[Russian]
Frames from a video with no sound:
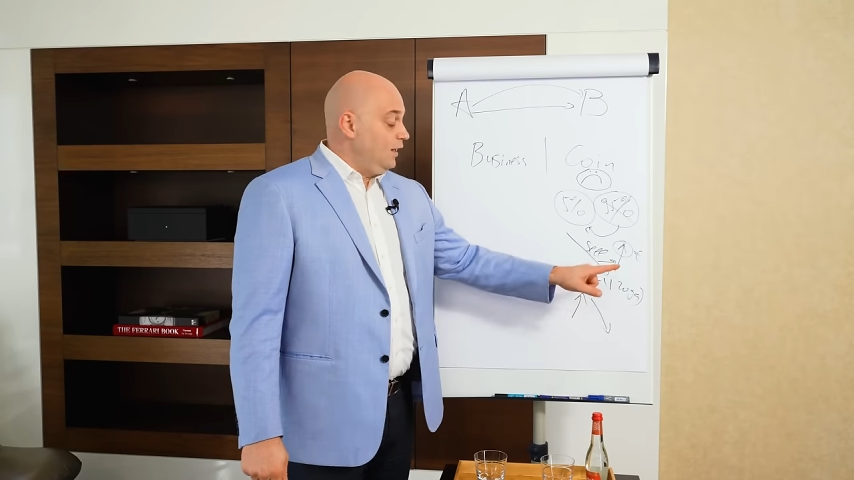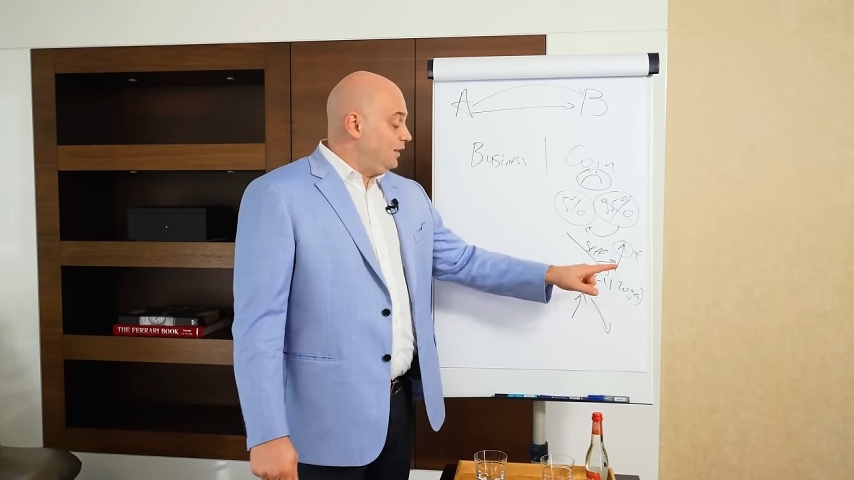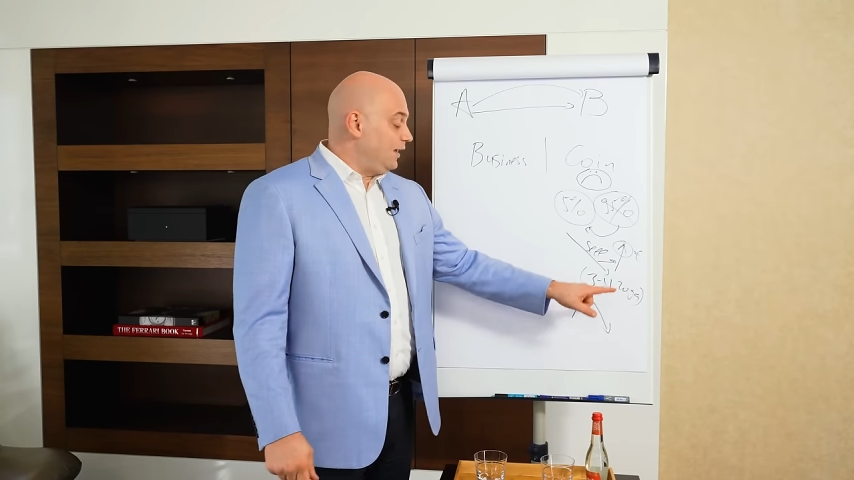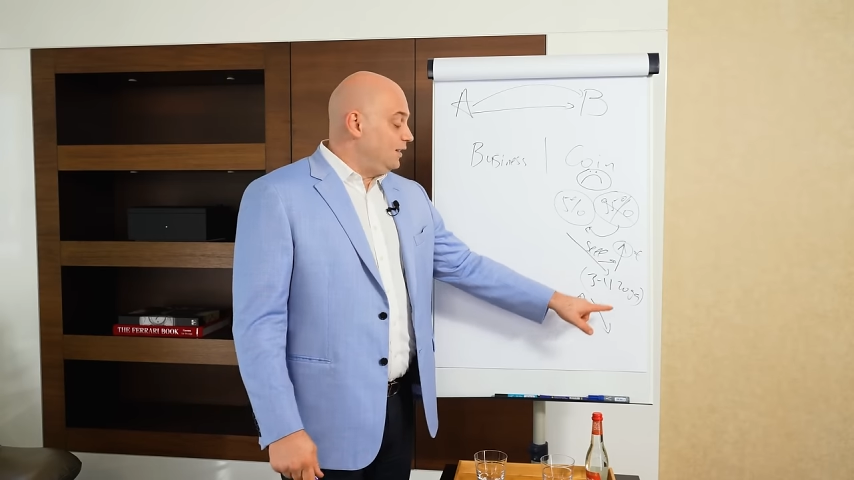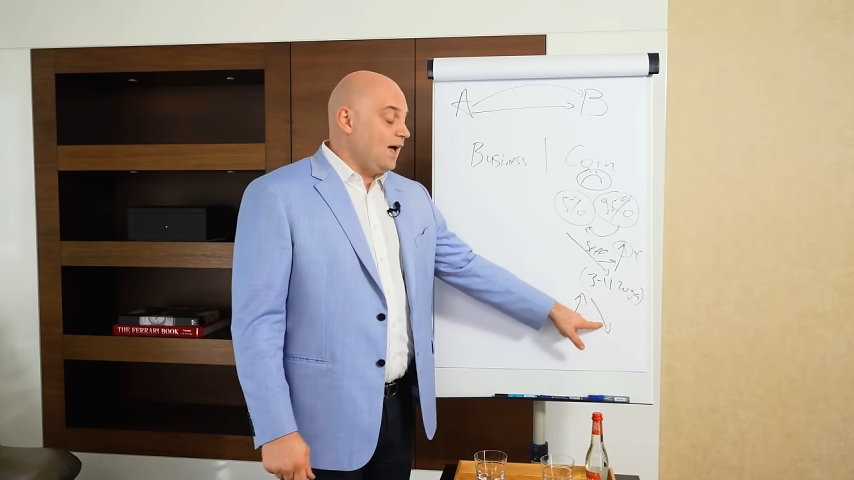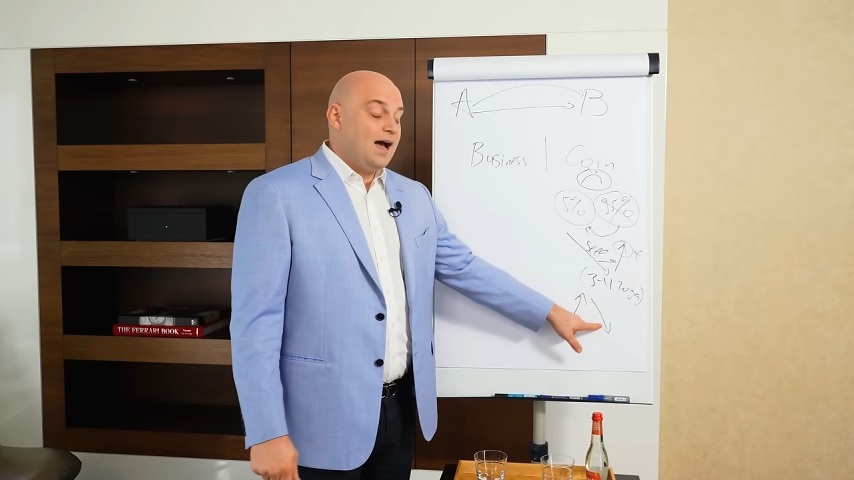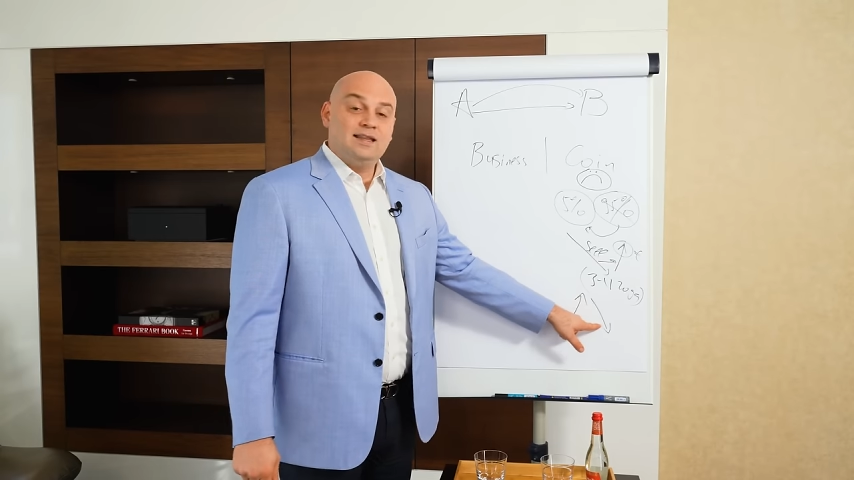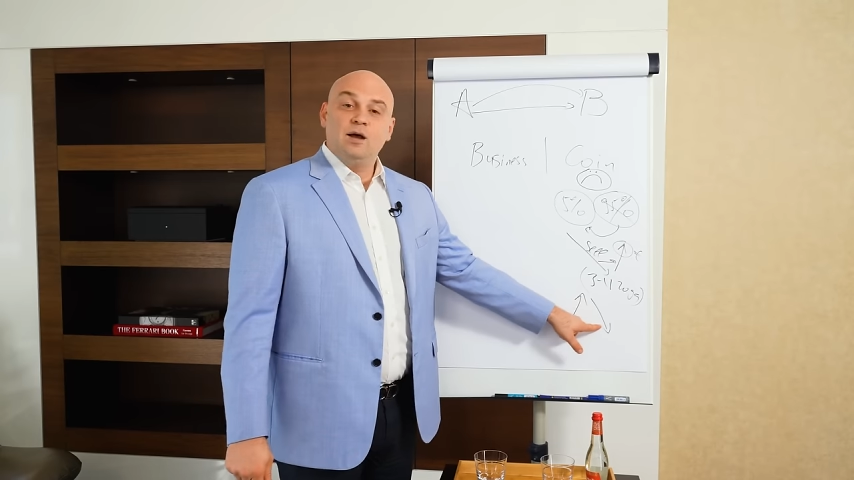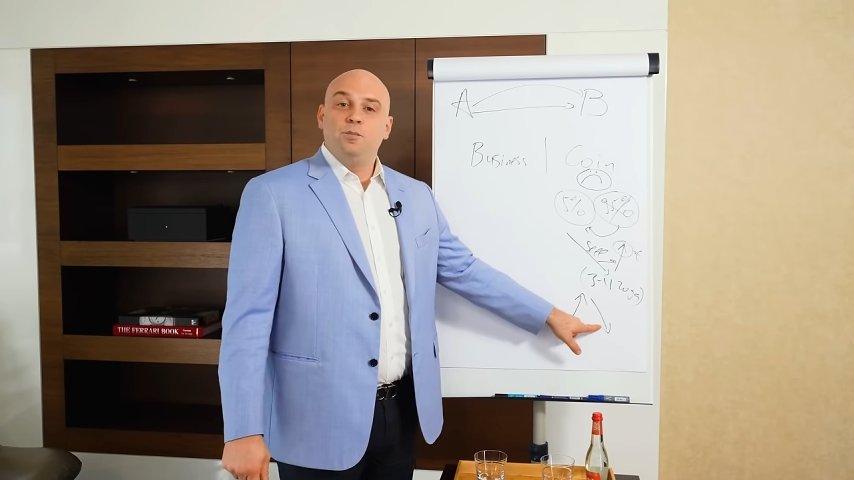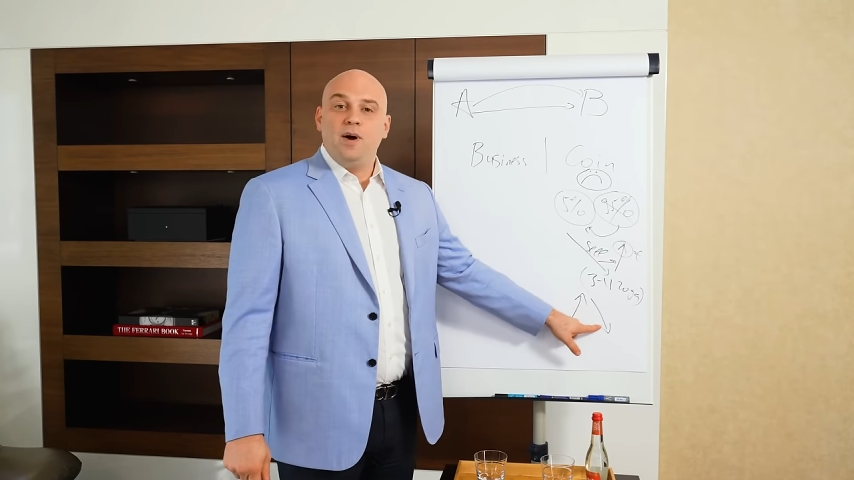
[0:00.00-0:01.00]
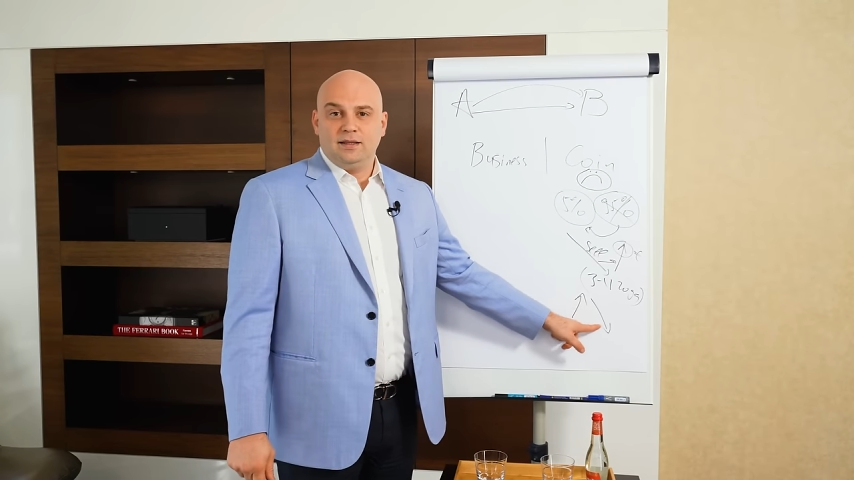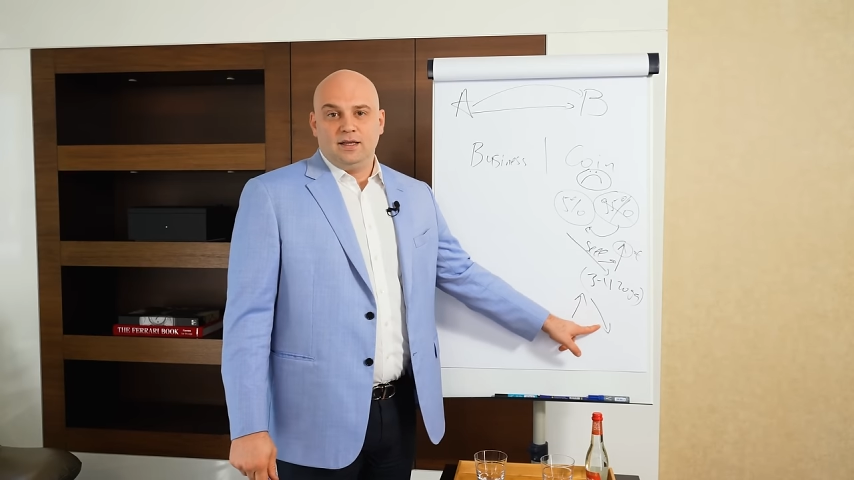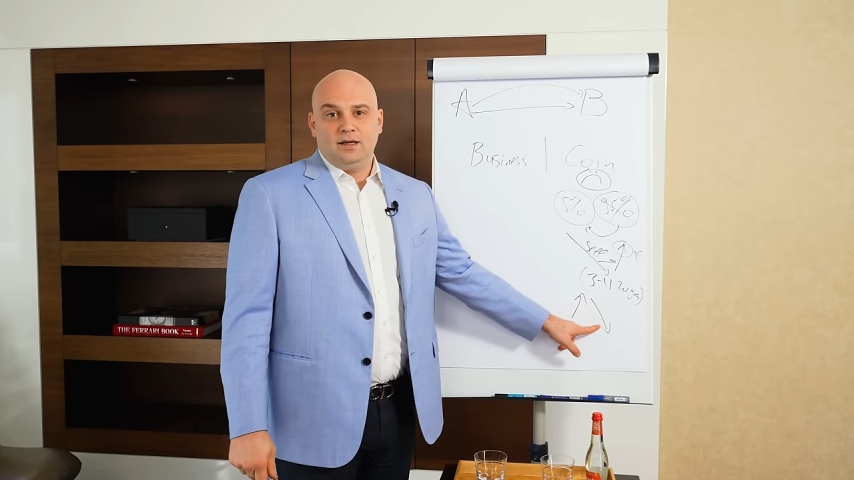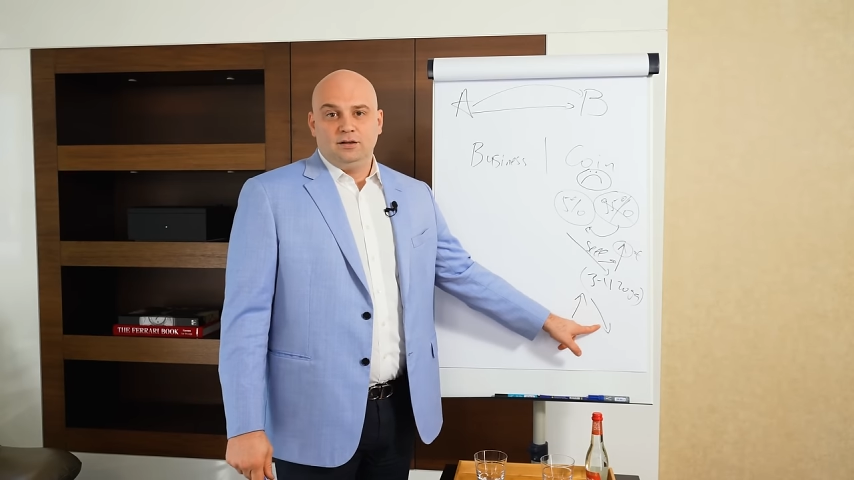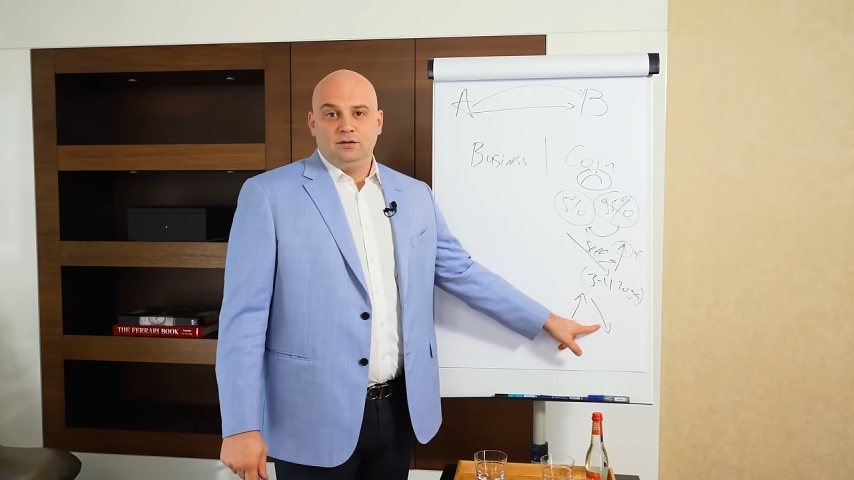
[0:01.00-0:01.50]
тогда она
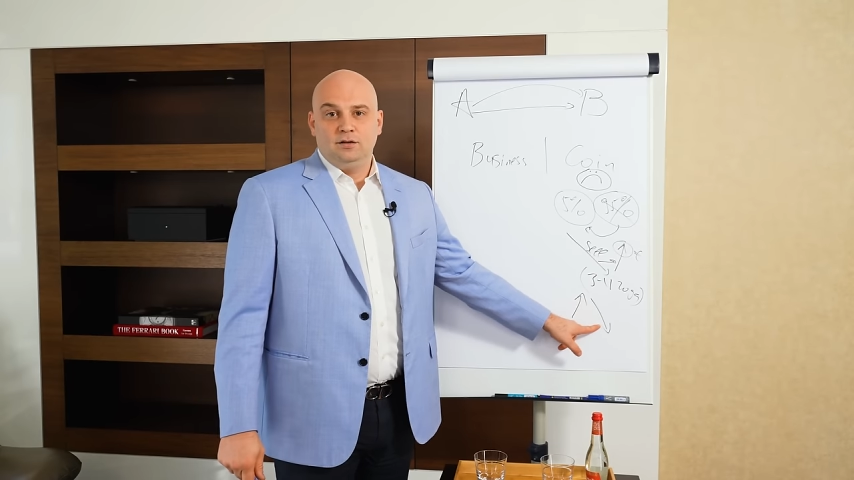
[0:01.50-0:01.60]
падает.